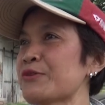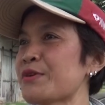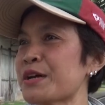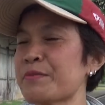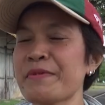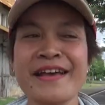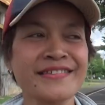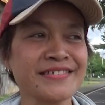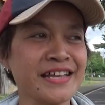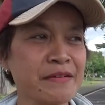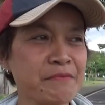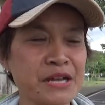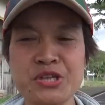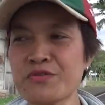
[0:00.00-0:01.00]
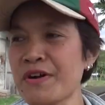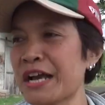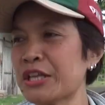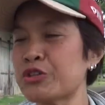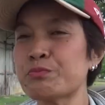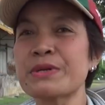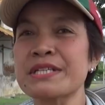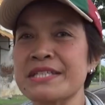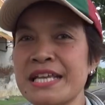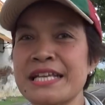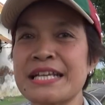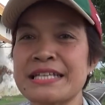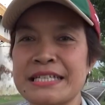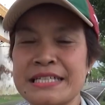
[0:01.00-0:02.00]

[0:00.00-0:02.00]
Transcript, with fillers: luar biasa Banyuwangi itu bersih